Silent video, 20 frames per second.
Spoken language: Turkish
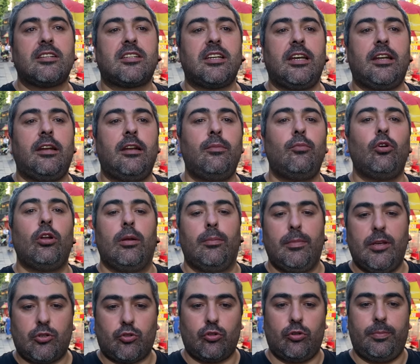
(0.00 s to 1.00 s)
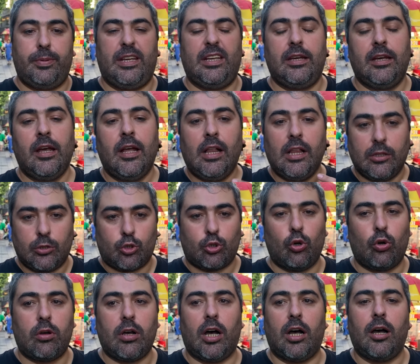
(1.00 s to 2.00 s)
şehrinin böyle meşhur bir
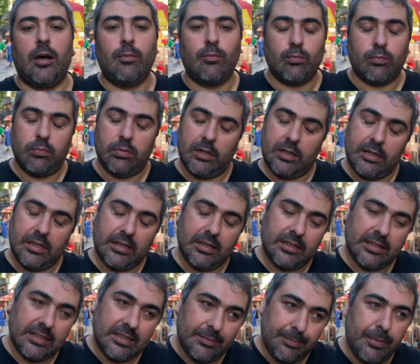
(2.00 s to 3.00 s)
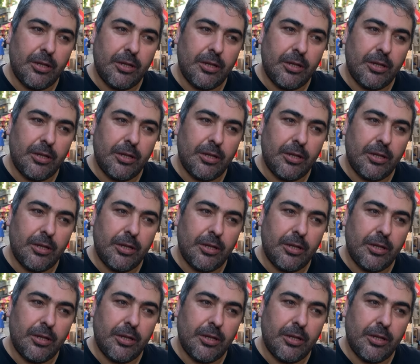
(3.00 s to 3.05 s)
sokağı, e,